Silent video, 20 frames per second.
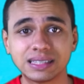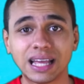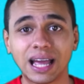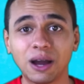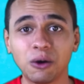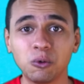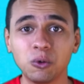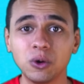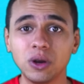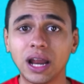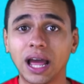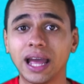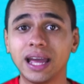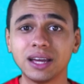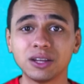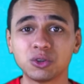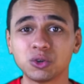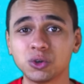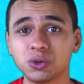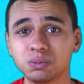تحول
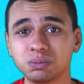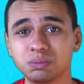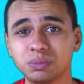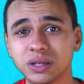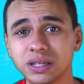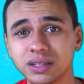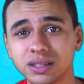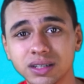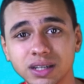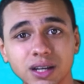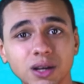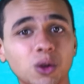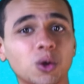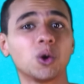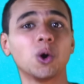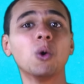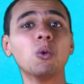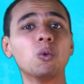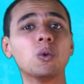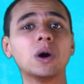حياتهم من
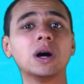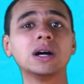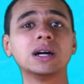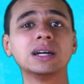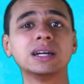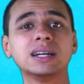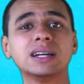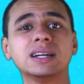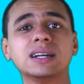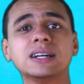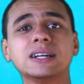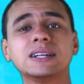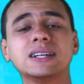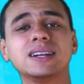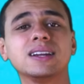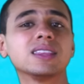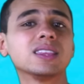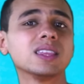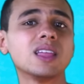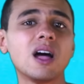القوة
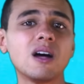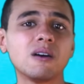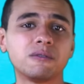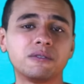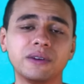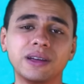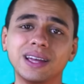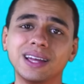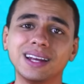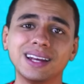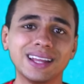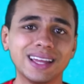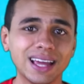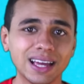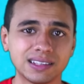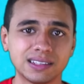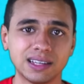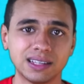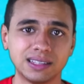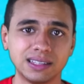للضعف
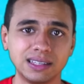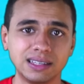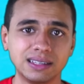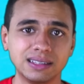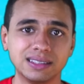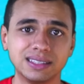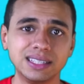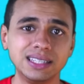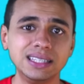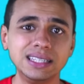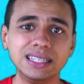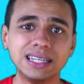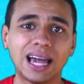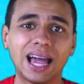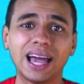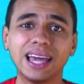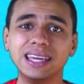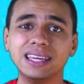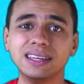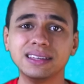الجسدي دي
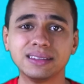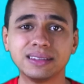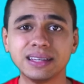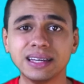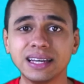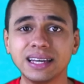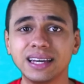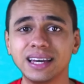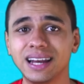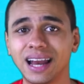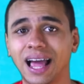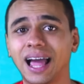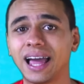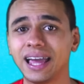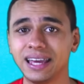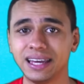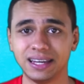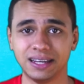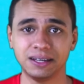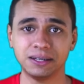حقيقة
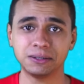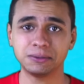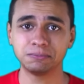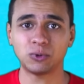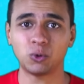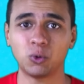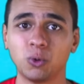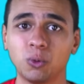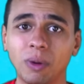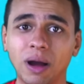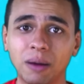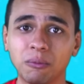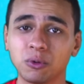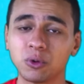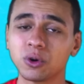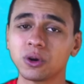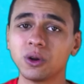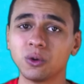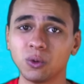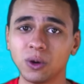الحياة ومع
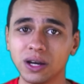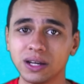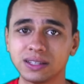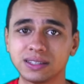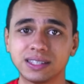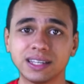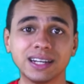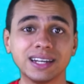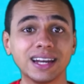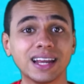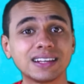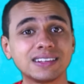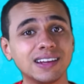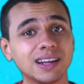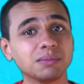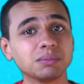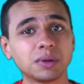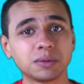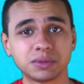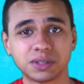مرور الوقت الناس
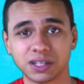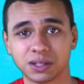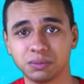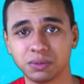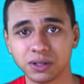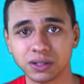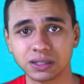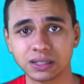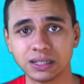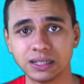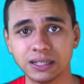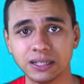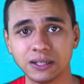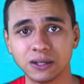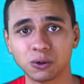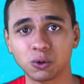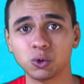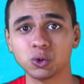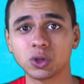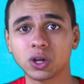لما بتكبر
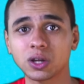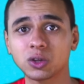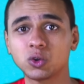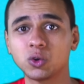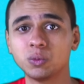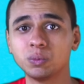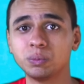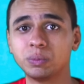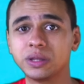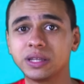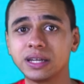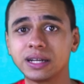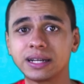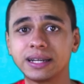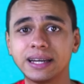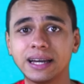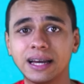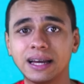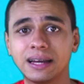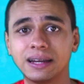قدراتهم
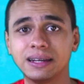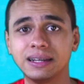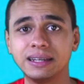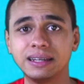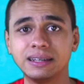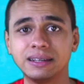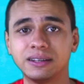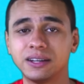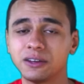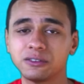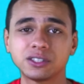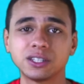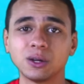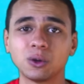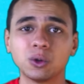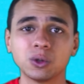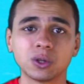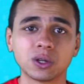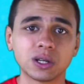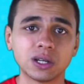بترجع لنفس
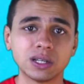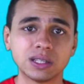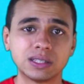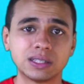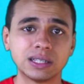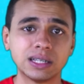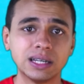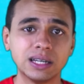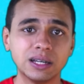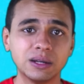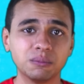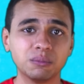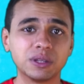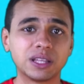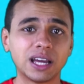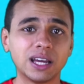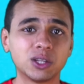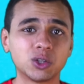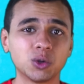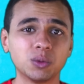القدرات
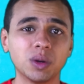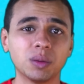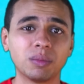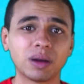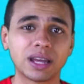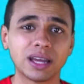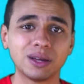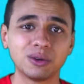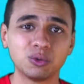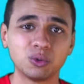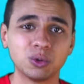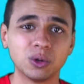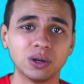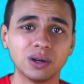بتاعتهم لما كانوا